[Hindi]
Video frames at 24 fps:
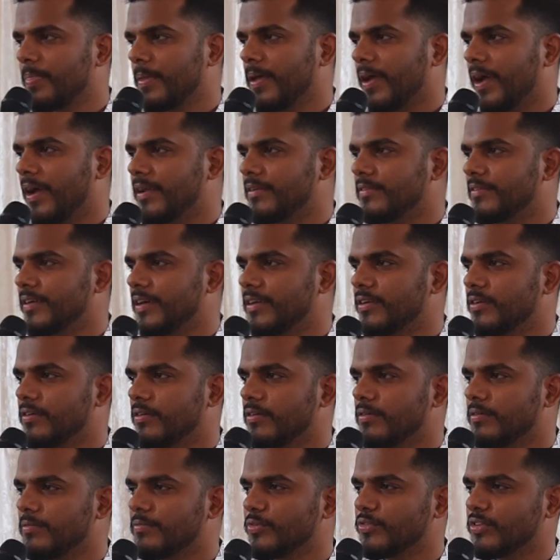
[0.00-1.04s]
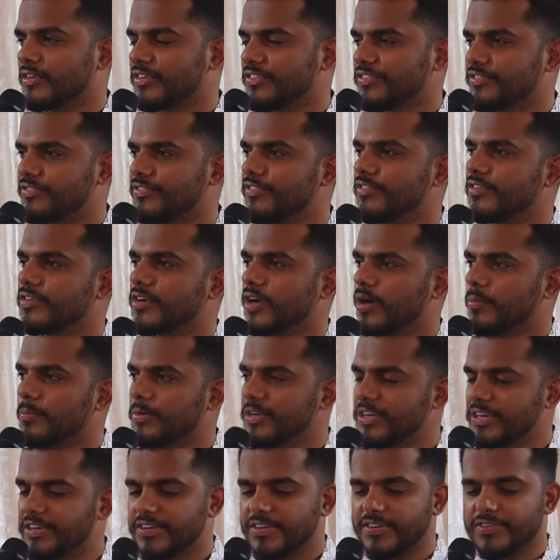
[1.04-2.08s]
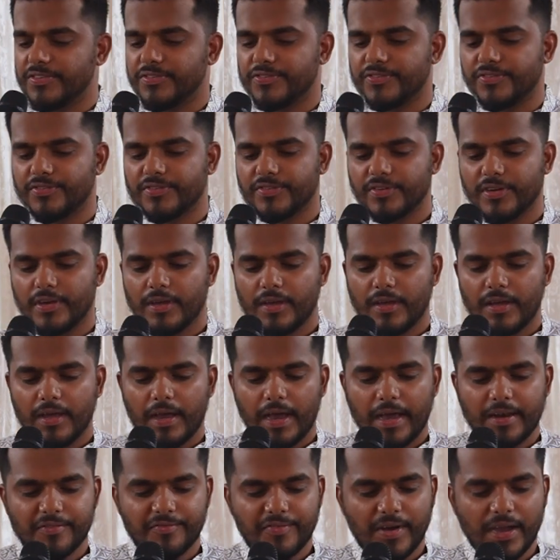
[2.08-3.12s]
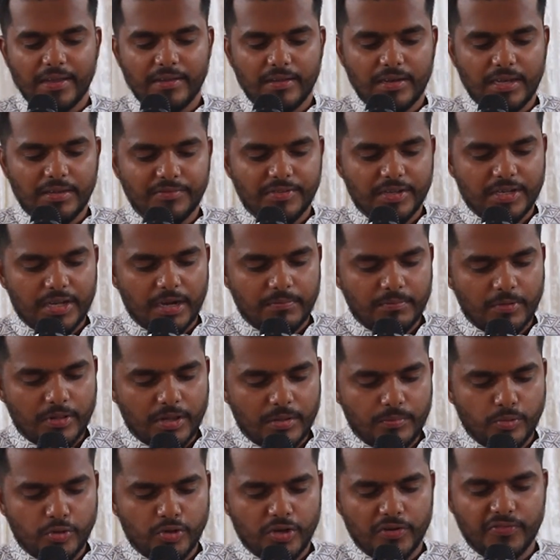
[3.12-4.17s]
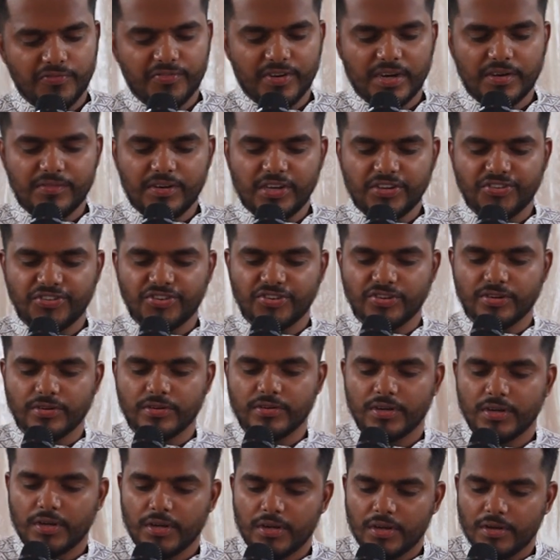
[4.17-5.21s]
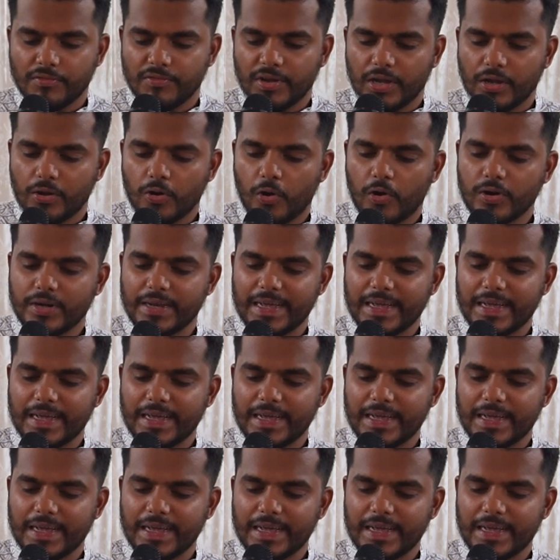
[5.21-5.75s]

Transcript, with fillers: and then to the Christian communities. And finally, we come to the book of Revelation, where God